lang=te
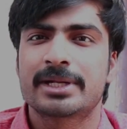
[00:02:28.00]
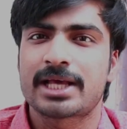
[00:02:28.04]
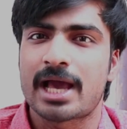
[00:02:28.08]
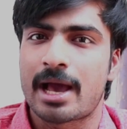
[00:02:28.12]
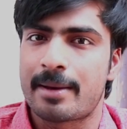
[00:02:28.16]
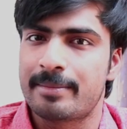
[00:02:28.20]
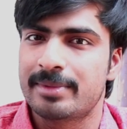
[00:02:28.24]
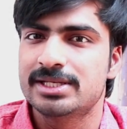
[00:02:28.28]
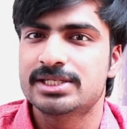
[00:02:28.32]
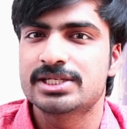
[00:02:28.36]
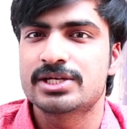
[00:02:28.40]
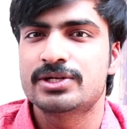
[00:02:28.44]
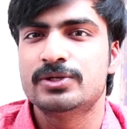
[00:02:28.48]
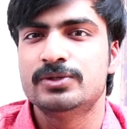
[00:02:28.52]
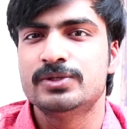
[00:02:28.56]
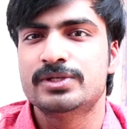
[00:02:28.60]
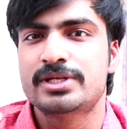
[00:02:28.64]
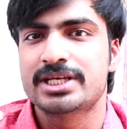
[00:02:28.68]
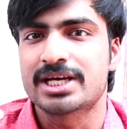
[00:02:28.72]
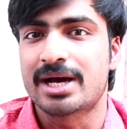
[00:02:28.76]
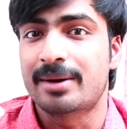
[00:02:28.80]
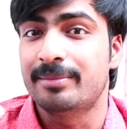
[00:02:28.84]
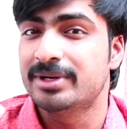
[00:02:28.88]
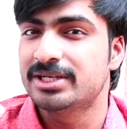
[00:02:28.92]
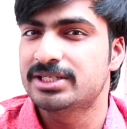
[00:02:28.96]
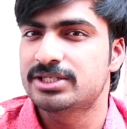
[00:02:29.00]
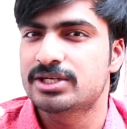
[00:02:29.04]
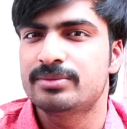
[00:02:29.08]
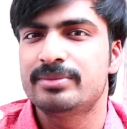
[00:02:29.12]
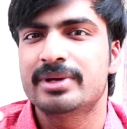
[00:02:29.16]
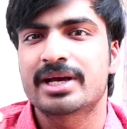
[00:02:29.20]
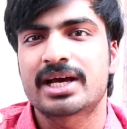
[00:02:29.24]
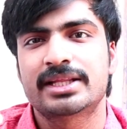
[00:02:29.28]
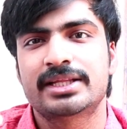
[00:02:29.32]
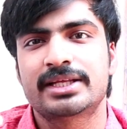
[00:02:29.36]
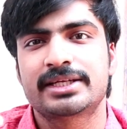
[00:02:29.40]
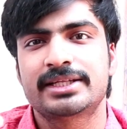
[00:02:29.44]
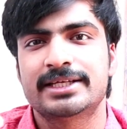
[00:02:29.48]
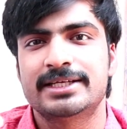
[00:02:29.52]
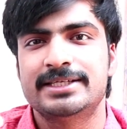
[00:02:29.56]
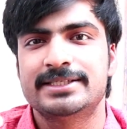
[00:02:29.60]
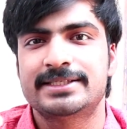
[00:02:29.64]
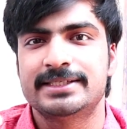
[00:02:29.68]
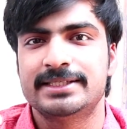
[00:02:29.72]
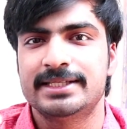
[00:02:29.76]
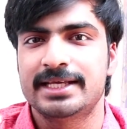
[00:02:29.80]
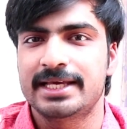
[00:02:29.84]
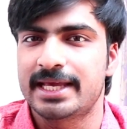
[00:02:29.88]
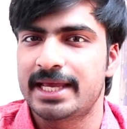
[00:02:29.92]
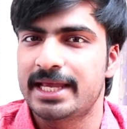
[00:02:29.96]
మనకి అమెజాన్ నుంచి అమెజాన్ మీ అందరికీ
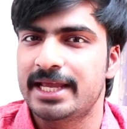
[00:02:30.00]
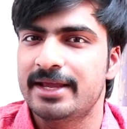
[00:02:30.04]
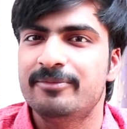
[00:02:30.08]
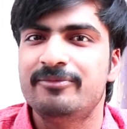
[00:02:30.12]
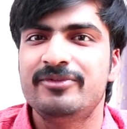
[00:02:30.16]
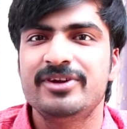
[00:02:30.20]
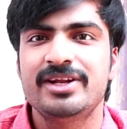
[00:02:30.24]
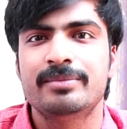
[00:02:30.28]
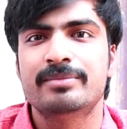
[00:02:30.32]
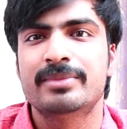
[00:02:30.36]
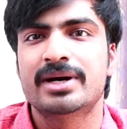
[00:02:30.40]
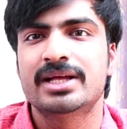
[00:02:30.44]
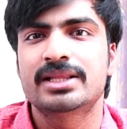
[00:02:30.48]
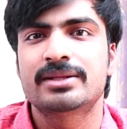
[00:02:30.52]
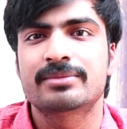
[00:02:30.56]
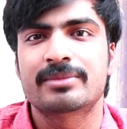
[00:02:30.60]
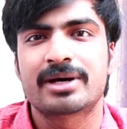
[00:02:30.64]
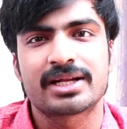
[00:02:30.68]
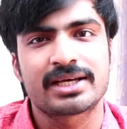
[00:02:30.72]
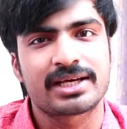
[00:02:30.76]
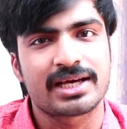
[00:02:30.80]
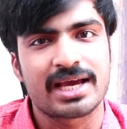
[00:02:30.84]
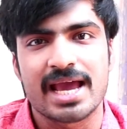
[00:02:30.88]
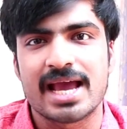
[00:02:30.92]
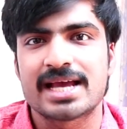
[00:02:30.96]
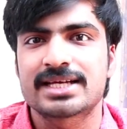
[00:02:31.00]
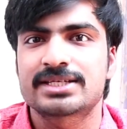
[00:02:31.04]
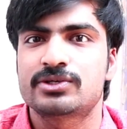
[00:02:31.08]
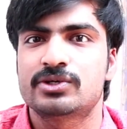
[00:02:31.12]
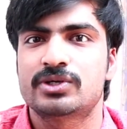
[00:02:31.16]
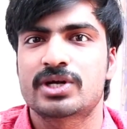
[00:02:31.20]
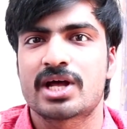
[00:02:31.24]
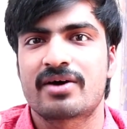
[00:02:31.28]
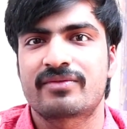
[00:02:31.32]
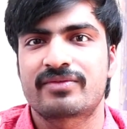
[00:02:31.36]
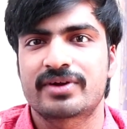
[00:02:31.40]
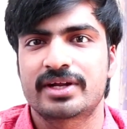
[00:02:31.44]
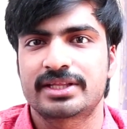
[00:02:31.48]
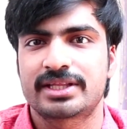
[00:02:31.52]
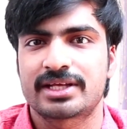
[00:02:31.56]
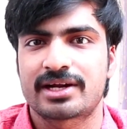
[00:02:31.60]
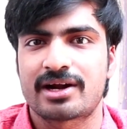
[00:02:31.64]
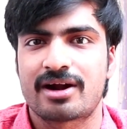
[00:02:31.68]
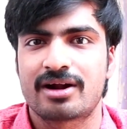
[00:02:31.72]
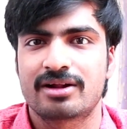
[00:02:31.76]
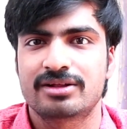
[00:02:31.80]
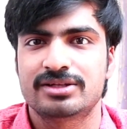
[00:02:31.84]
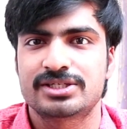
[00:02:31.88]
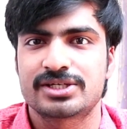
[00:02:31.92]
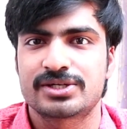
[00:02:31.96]
తెలిసిందే ఎవ్రీ మంత్ మనకి క్యాష్ లోడ్ ఆఫర్ అయితే
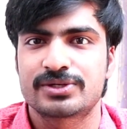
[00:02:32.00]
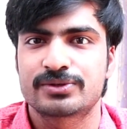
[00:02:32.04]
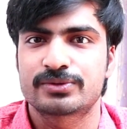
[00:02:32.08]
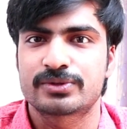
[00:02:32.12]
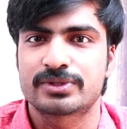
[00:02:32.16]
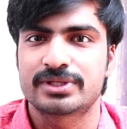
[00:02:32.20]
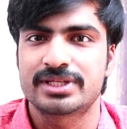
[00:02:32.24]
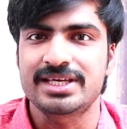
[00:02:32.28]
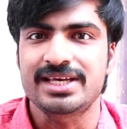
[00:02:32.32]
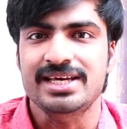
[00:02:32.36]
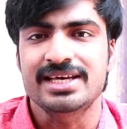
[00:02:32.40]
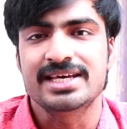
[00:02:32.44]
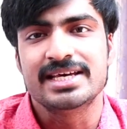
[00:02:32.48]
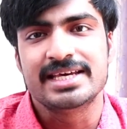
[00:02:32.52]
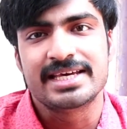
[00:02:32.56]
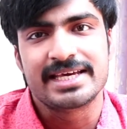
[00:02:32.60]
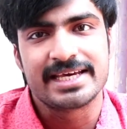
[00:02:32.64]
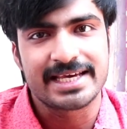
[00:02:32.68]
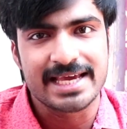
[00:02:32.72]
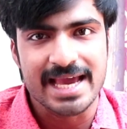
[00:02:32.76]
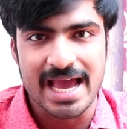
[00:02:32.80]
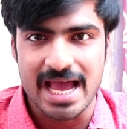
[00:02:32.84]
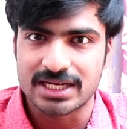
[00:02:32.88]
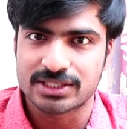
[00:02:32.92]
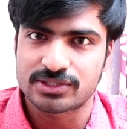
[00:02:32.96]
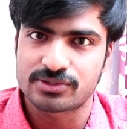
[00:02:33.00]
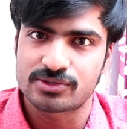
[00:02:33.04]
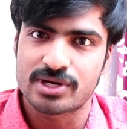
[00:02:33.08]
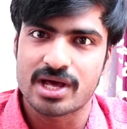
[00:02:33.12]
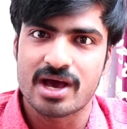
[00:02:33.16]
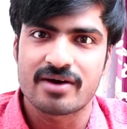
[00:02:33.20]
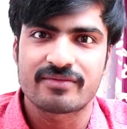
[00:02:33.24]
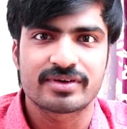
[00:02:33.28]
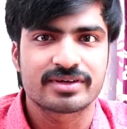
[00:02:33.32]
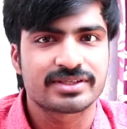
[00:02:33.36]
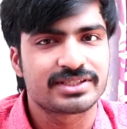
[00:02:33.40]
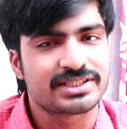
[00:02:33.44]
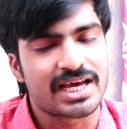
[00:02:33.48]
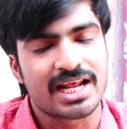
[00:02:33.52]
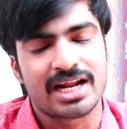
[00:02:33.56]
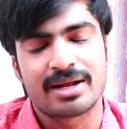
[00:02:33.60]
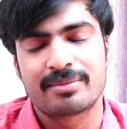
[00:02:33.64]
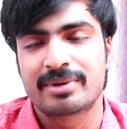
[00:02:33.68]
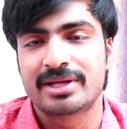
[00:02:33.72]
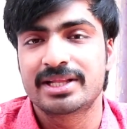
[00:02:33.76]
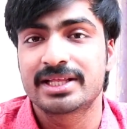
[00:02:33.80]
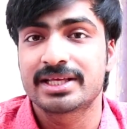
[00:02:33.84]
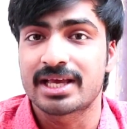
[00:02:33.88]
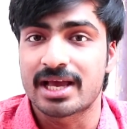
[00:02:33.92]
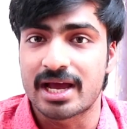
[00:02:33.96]
రావడం జరుగుతుంది ఈ క్యాష్ లోడ్ ఆఫర్ చాలా
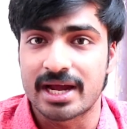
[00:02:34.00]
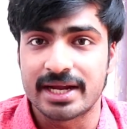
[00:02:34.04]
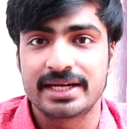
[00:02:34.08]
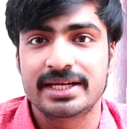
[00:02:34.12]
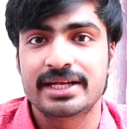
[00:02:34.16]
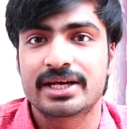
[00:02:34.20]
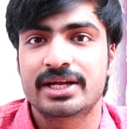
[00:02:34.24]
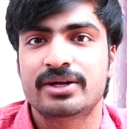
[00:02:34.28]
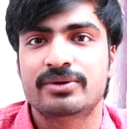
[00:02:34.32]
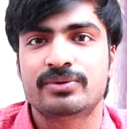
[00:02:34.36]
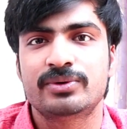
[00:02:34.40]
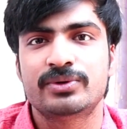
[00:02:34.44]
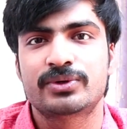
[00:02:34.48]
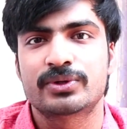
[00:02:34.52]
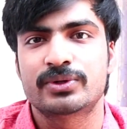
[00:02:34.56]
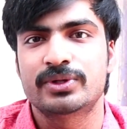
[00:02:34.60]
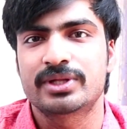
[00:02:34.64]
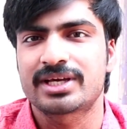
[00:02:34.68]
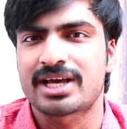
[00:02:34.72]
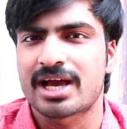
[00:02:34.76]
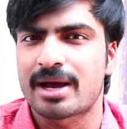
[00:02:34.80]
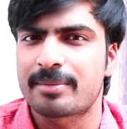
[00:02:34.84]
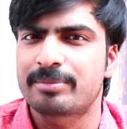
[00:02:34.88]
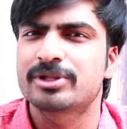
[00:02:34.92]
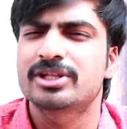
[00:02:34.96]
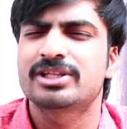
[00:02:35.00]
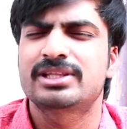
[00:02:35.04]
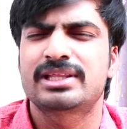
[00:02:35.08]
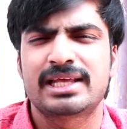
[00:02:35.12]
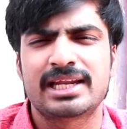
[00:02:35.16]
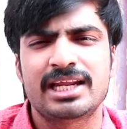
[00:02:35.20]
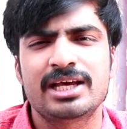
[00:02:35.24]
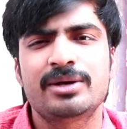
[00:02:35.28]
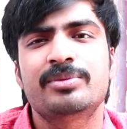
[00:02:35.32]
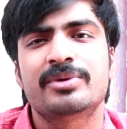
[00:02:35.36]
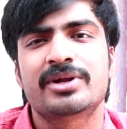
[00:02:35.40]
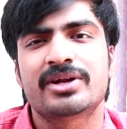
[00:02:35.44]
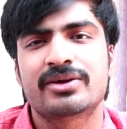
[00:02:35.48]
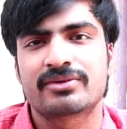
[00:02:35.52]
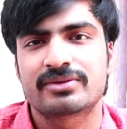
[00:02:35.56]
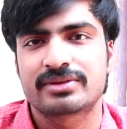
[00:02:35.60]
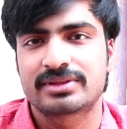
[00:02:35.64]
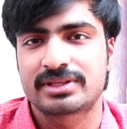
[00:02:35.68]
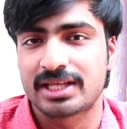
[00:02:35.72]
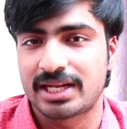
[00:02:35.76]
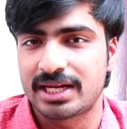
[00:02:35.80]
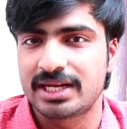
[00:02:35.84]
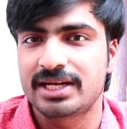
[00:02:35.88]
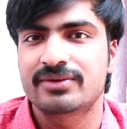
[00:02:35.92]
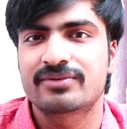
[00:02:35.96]
మందికి ఐడియానే ఉంటుంది కాకపోతే తెలియని
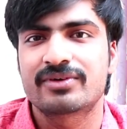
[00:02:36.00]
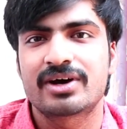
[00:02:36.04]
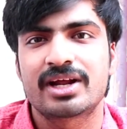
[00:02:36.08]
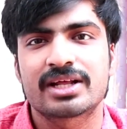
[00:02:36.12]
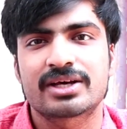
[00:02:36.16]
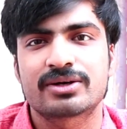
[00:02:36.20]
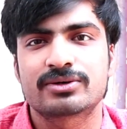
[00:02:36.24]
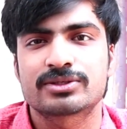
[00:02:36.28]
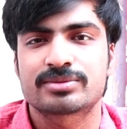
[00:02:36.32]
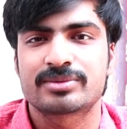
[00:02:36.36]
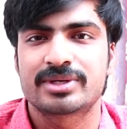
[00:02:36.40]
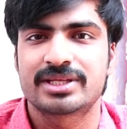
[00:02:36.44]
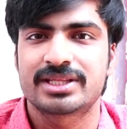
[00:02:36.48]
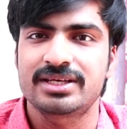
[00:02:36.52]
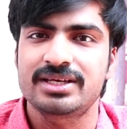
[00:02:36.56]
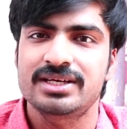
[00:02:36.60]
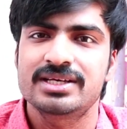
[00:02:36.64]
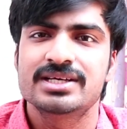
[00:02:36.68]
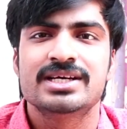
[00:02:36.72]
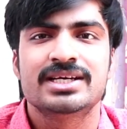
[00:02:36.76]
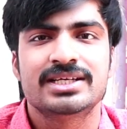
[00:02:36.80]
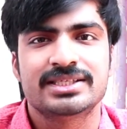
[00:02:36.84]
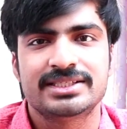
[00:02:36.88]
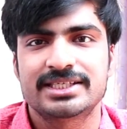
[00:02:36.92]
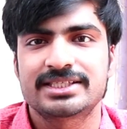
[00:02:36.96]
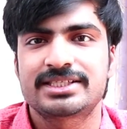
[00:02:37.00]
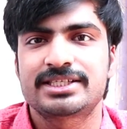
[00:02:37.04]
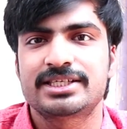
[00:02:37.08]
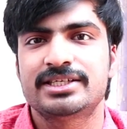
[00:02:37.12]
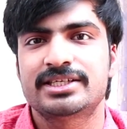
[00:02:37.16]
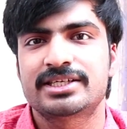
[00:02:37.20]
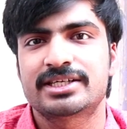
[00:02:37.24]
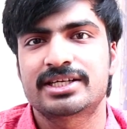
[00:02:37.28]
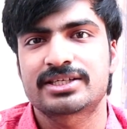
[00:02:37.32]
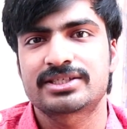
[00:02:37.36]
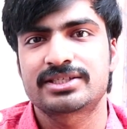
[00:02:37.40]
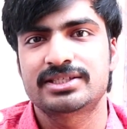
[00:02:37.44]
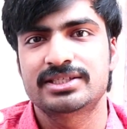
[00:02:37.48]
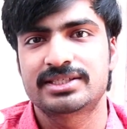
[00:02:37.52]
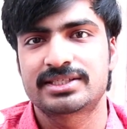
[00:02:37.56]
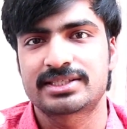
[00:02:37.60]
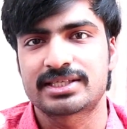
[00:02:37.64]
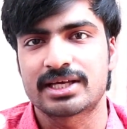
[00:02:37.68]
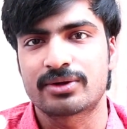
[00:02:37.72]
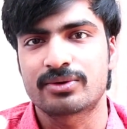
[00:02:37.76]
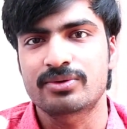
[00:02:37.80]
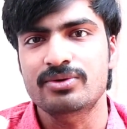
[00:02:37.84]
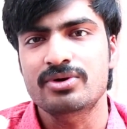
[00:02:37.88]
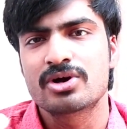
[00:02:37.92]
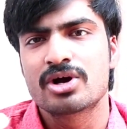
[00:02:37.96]
తెలియని వాళ్ళ కోసం అయితే జస్ట్ ఇంట్రడక్షన్
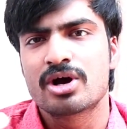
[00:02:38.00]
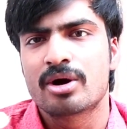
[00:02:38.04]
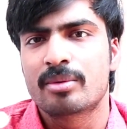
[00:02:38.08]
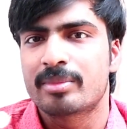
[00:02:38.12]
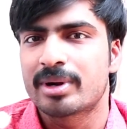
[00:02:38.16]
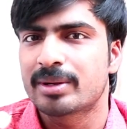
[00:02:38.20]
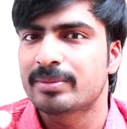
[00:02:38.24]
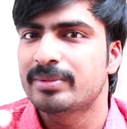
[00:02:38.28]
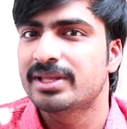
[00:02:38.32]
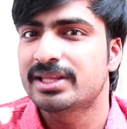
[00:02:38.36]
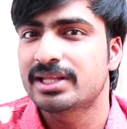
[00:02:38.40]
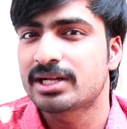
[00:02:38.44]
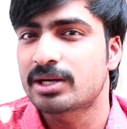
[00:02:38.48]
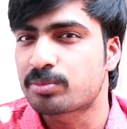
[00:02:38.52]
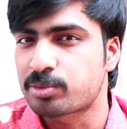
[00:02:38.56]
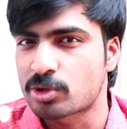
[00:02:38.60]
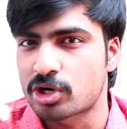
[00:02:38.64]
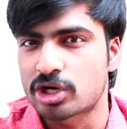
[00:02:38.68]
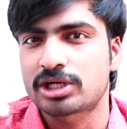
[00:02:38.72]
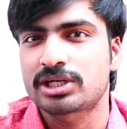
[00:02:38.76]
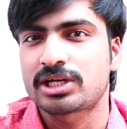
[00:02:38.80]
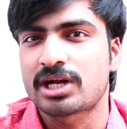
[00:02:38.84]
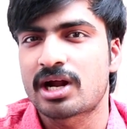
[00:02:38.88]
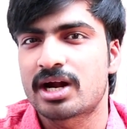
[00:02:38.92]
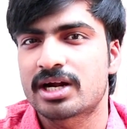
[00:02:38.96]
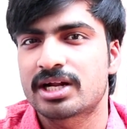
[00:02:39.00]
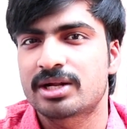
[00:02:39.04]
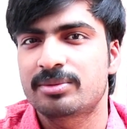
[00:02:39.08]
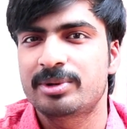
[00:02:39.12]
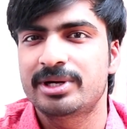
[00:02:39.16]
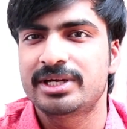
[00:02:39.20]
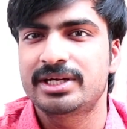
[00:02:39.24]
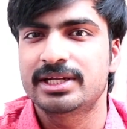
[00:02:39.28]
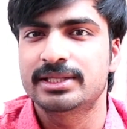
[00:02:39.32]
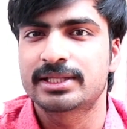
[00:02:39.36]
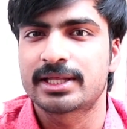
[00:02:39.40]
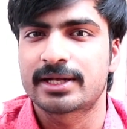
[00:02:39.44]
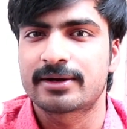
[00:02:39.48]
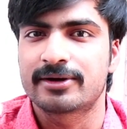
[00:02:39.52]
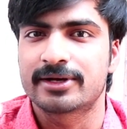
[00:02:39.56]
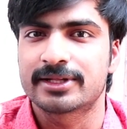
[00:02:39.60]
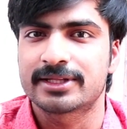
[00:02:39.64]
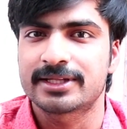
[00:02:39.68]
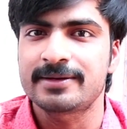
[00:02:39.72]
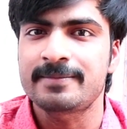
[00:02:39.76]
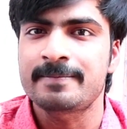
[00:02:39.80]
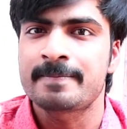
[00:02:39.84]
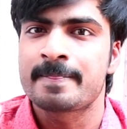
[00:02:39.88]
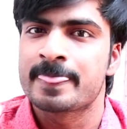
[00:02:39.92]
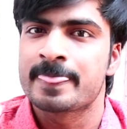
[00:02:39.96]
ఇస్తాను మనం ఏదైనా ప్రోడక్ట్ ఆర్డర్ పెట్టిన తర్వాత